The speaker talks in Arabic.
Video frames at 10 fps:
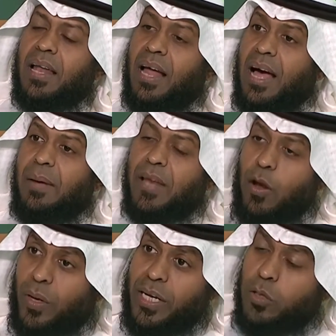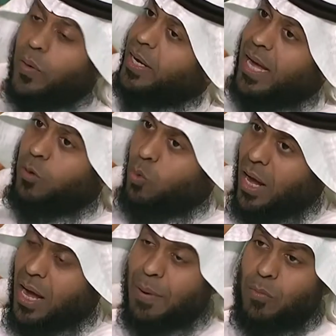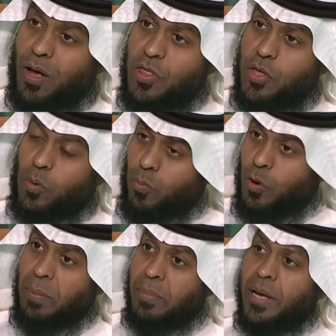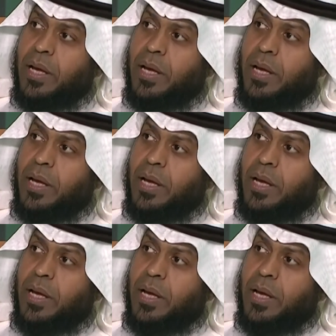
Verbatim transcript: العامل الوحيد وان كان هو عامل مؤثر ومهم